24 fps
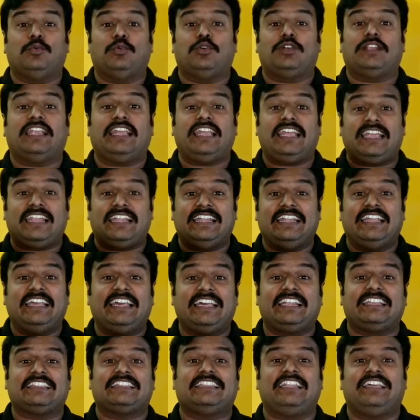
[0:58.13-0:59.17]
ஒரே
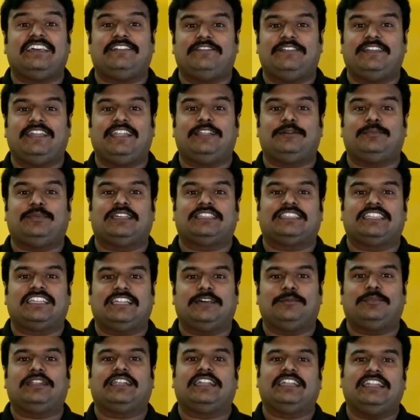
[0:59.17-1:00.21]
நேரத்தில் வேலை பார்த்த
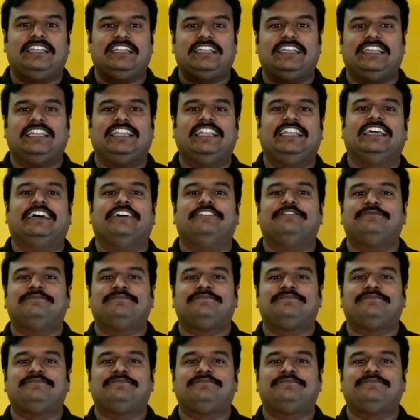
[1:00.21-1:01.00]
நபர்கள் இல்லை